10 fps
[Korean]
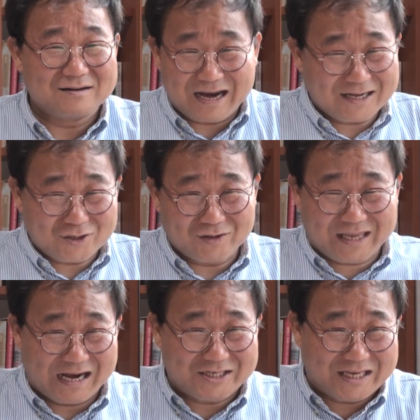
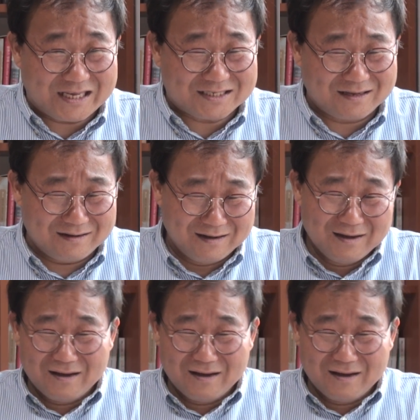그래가지고 어떻게 할 수 있겠어?